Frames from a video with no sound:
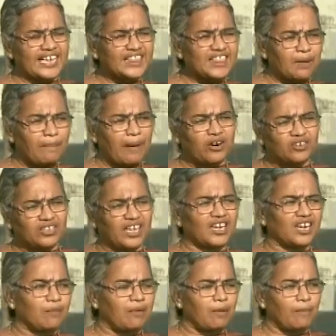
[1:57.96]
எந்த பகுதிக்கு
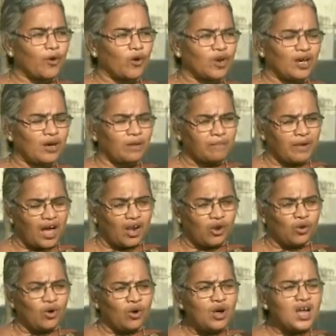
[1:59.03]
நம்ம
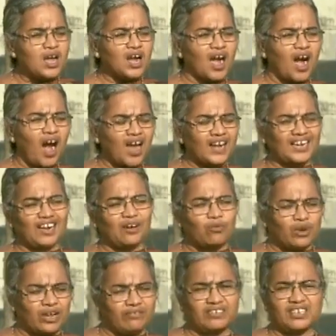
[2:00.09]
போனோம்னாலும் காலையில்
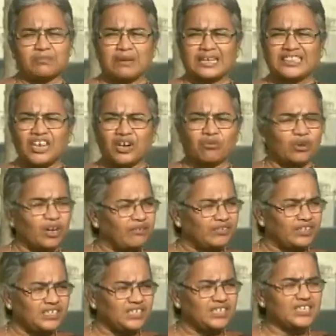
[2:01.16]
உணவு மதிய
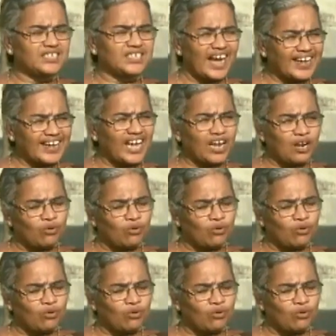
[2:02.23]
உணவு சாயங்கால